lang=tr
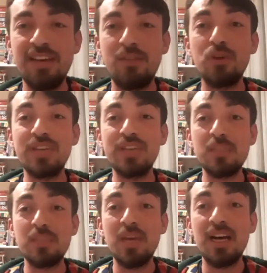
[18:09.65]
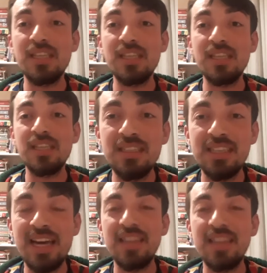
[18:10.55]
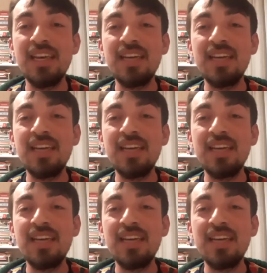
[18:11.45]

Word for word: Onu kesmeye hazırlanırken